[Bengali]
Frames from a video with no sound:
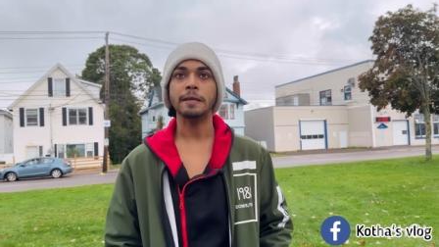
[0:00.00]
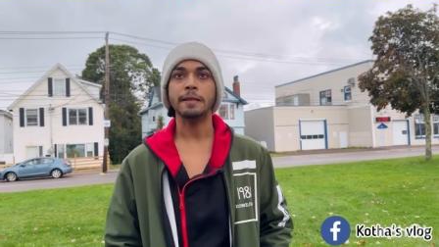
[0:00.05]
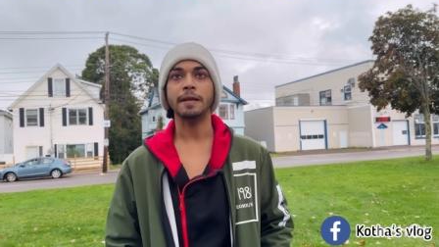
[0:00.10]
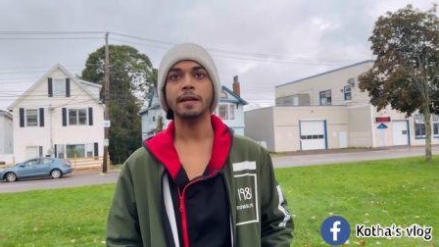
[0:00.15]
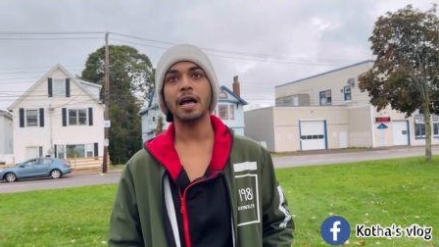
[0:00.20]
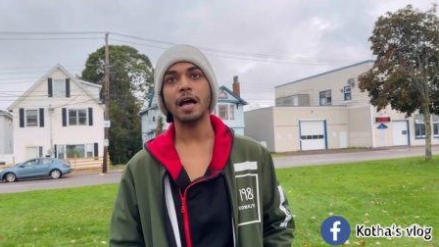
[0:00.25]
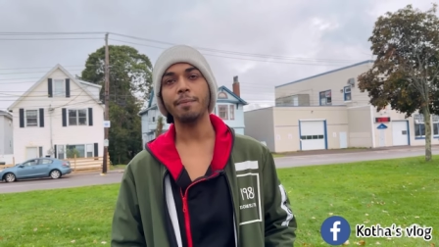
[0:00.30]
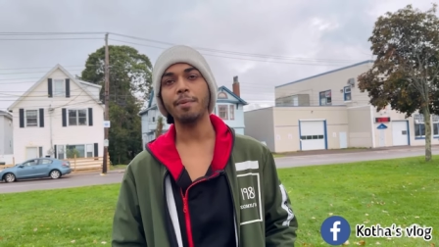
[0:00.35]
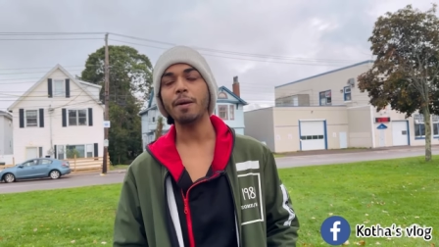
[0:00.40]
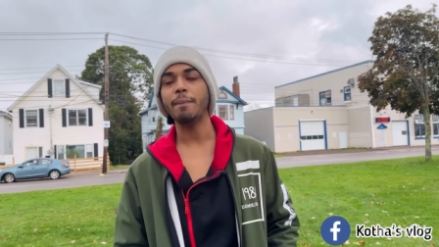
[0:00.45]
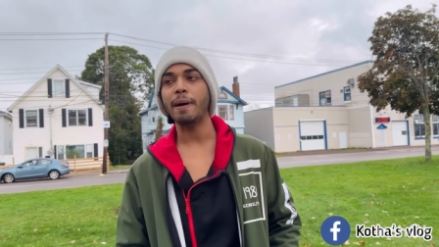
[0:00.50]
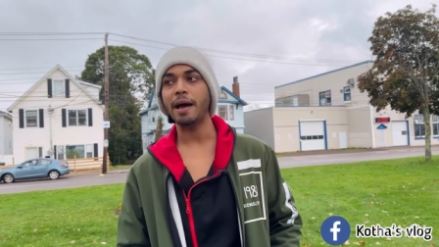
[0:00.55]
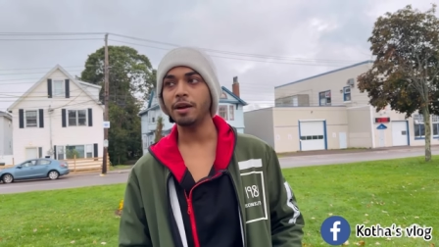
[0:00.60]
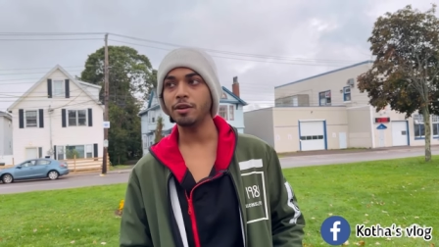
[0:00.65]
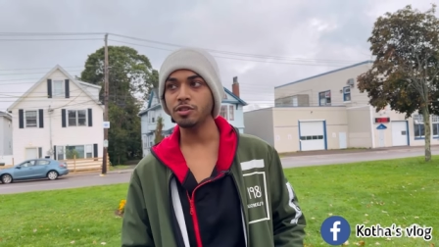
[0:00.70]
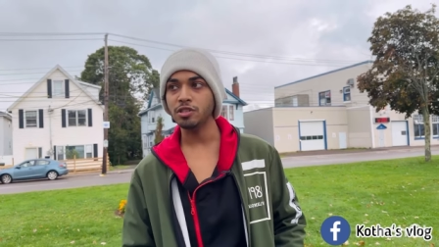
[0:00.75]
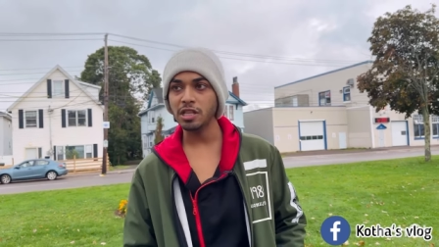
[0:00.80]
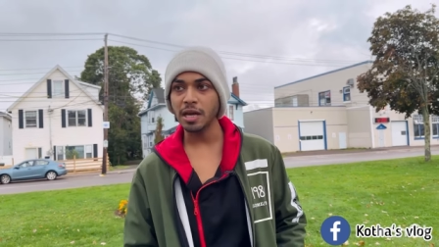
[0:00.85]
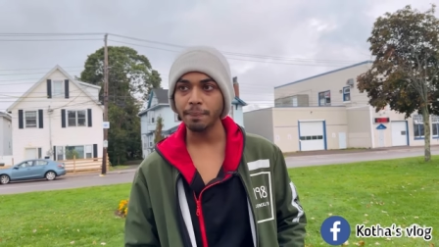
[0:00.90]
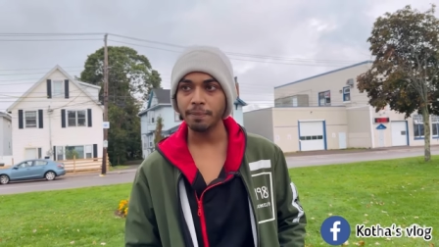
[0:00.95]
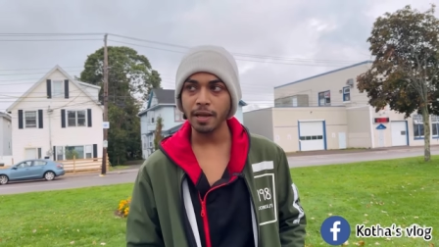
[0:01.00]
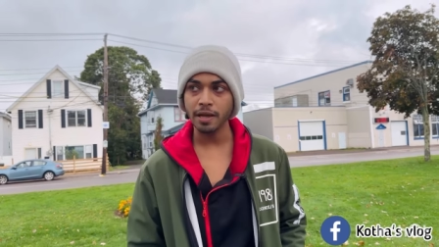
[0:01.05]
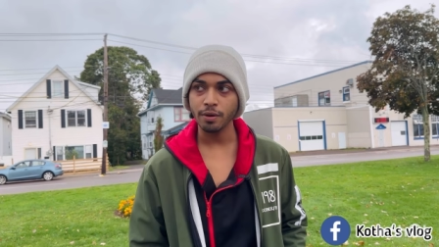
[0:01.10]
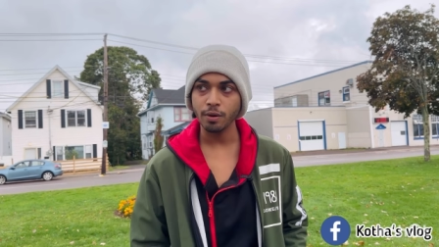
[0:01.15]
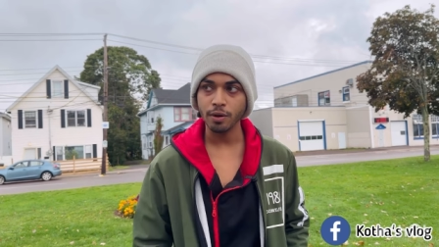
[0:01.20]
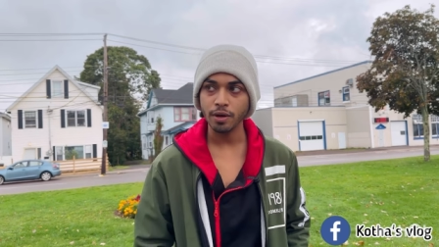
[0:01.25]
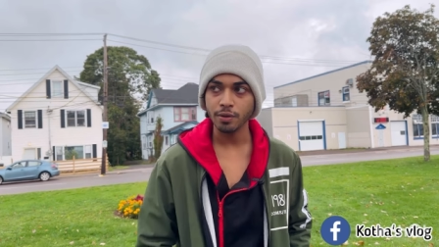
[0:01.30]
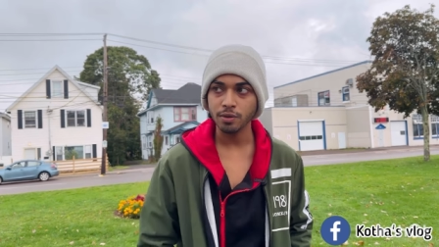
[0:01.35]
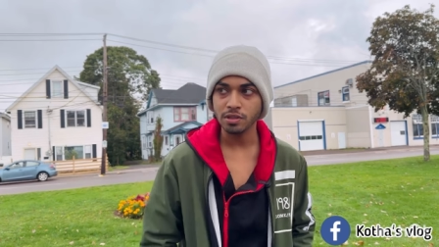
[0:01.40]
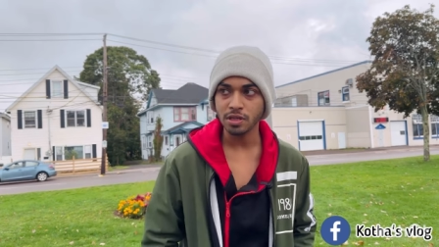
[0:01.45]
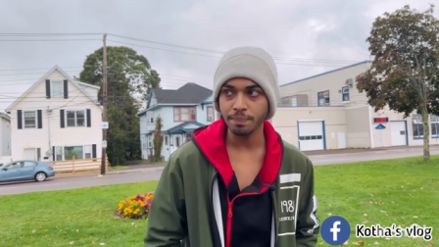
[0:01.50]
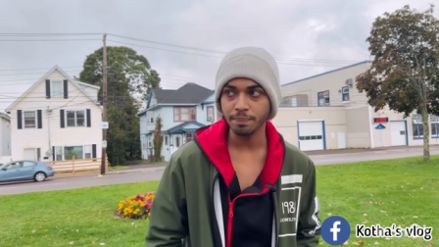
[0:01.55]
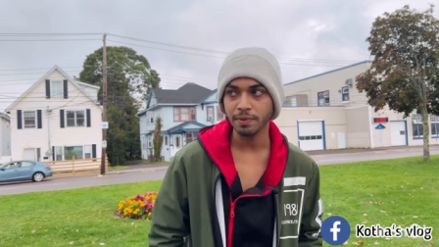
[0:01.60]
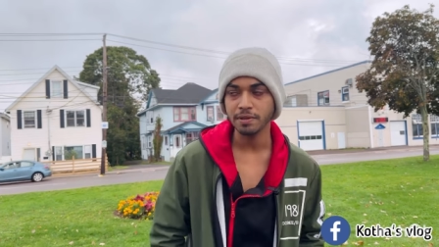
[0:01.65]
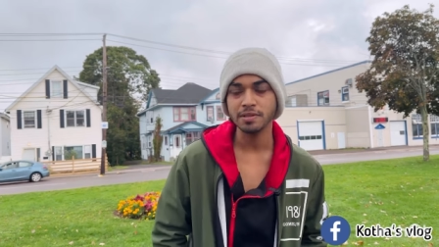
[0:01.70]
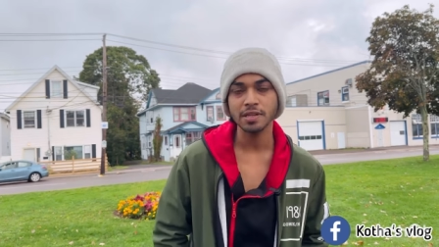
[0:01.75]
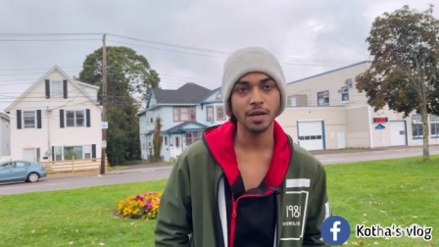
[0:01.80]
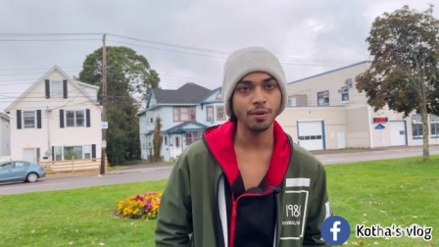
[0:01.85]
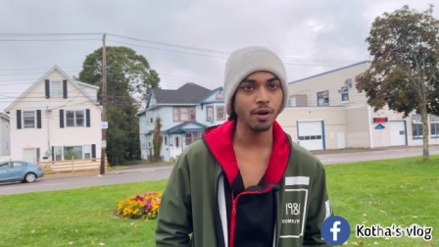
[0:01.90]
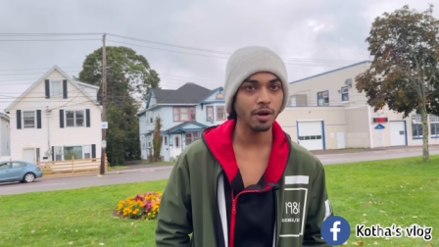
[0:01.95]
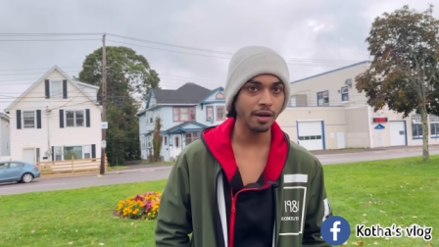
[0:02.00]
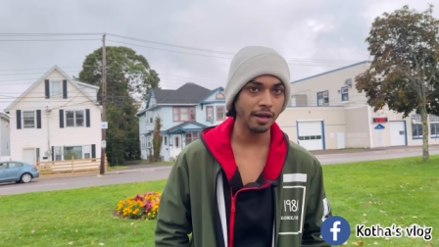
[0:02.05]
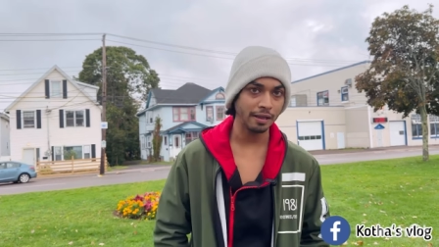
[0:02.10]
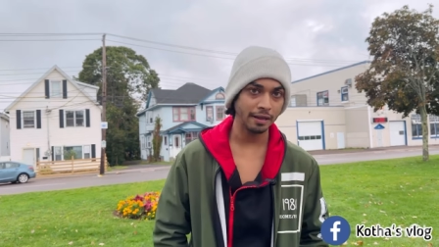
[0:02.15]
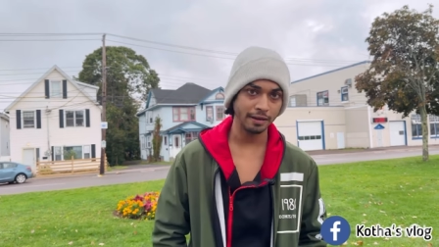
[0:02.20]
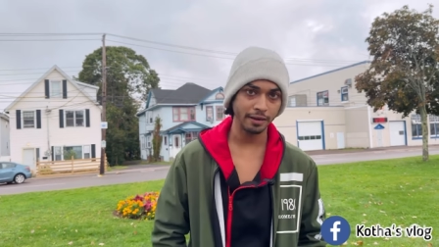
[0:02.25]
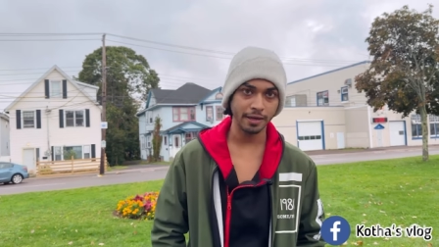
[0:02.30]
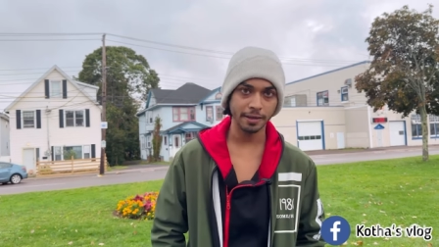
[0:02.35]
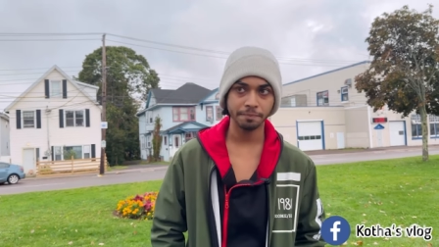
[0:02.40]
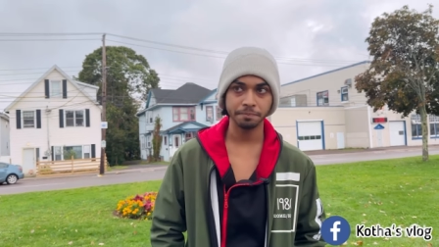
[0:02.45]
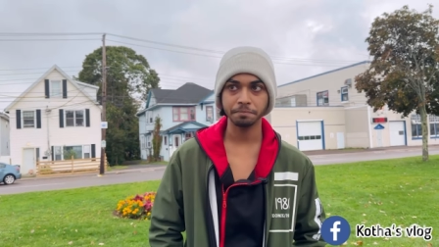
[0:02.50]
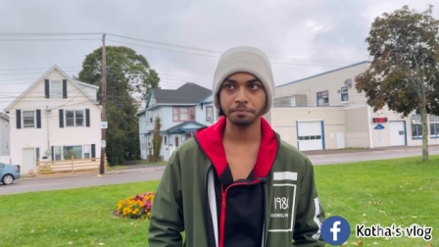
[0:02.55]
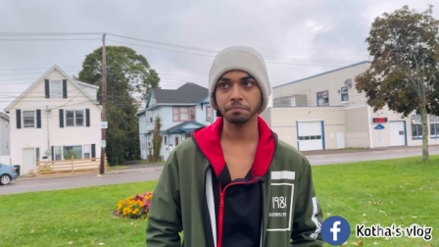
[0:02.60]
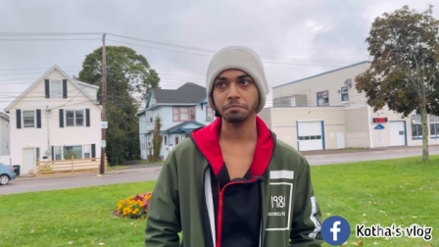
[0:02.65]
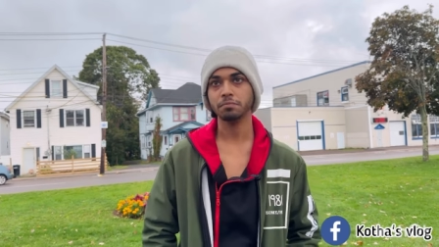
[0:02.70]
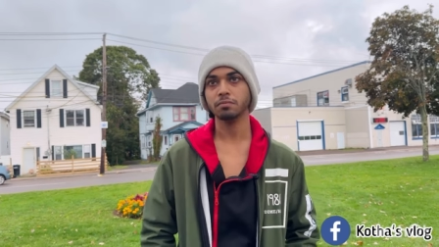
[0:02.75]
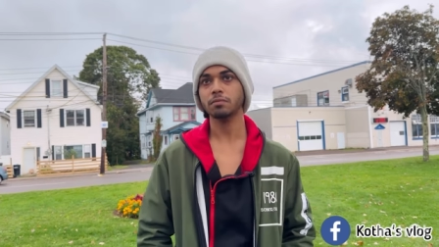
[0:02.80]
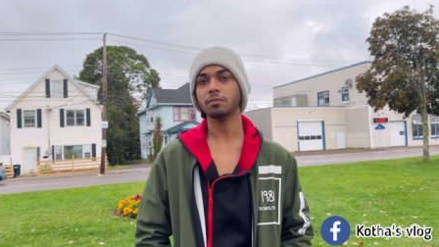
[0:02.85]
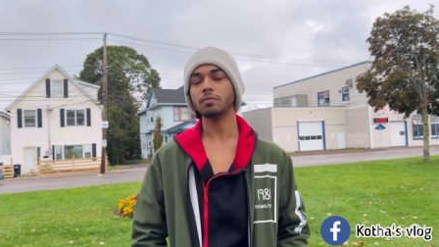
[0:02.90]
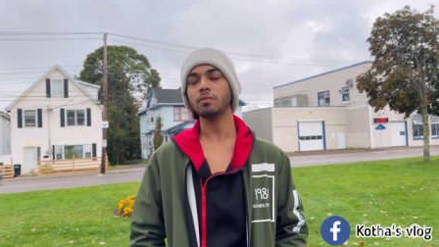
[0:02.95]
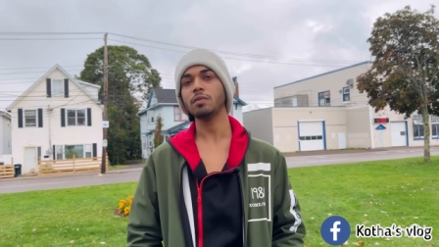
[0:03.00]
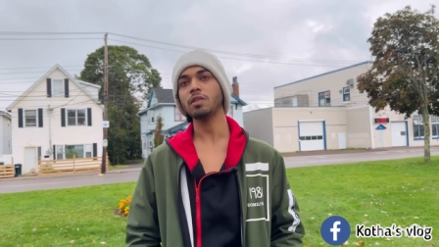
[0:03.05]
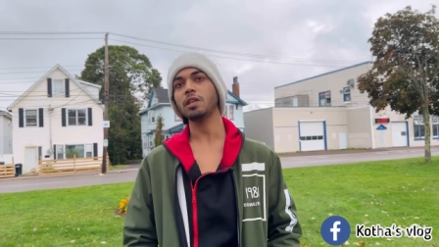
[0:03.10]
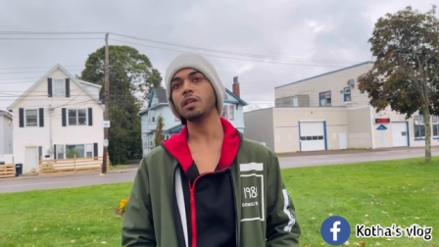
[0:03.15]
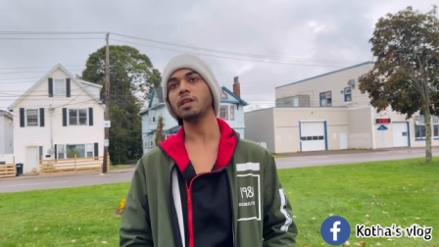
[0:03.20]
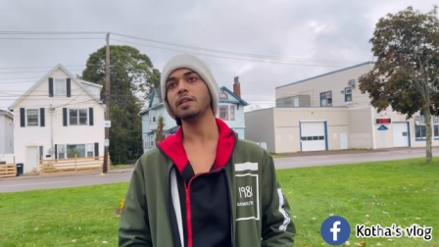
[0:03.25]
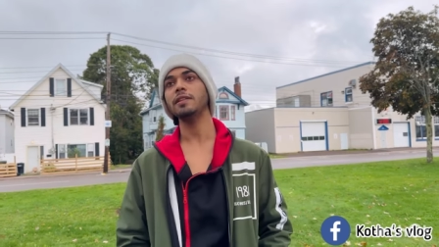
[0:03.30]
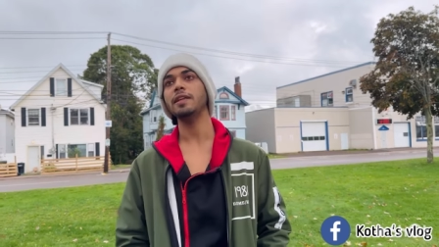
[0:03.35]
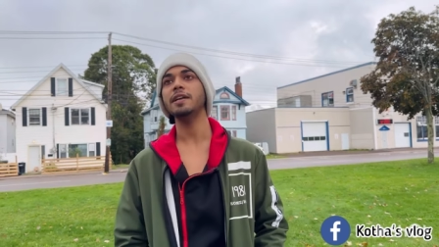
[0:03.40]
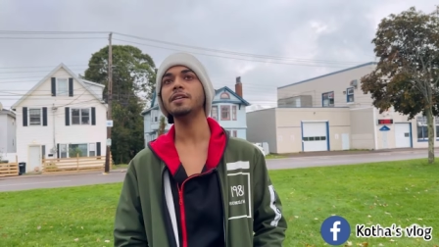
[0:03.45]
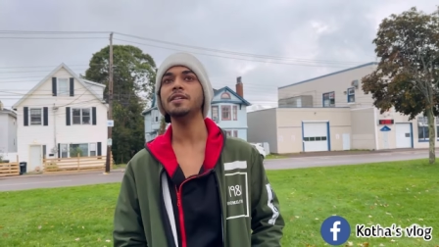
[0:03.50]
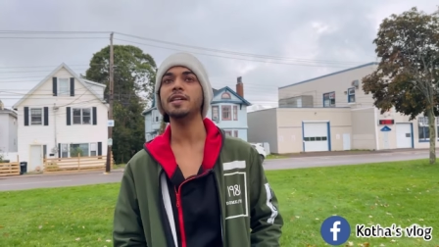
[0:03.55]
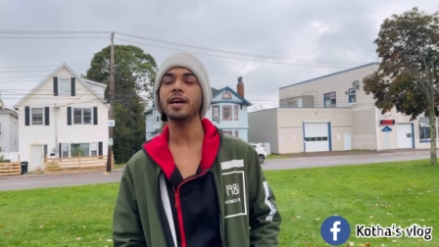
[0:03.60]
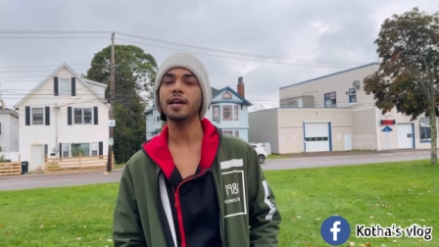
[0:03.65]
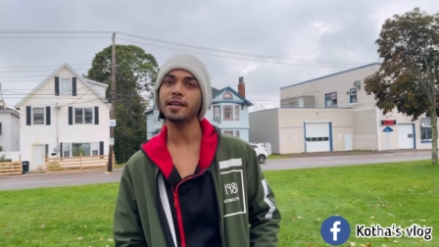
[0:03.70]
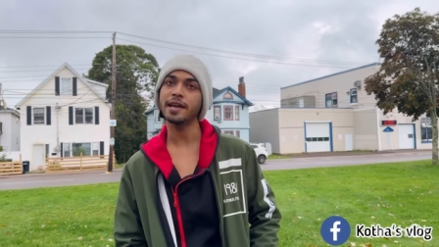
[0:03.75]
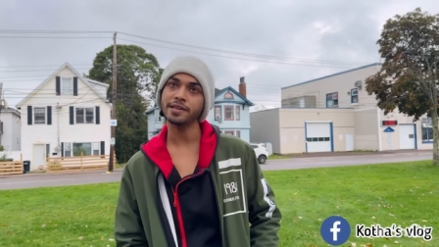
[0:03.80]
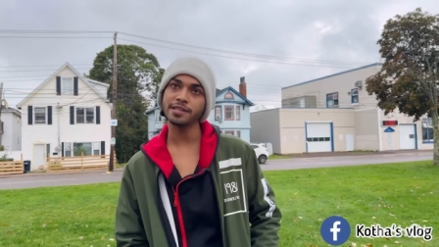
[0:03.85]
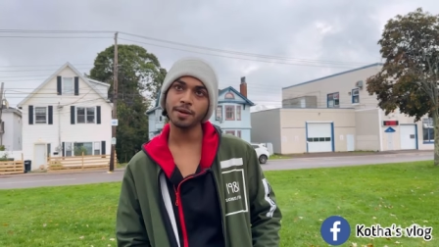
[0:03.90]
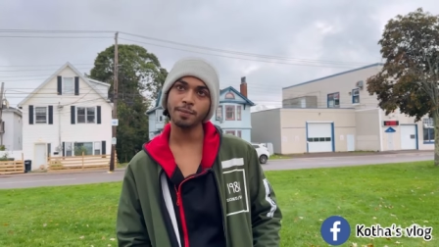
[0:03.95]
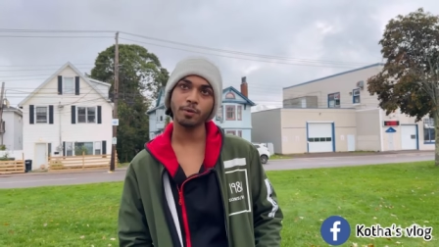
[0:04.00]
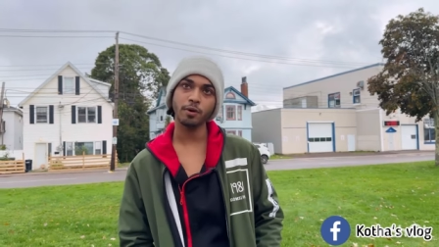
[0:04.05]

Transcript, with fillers: দেন আবার বায়োলজিতে অ্যাপ্লাই করি হচ্ছে প্রিন্স এডওয়ার্ড আইল্যান্ডে দেন সেখানে আসা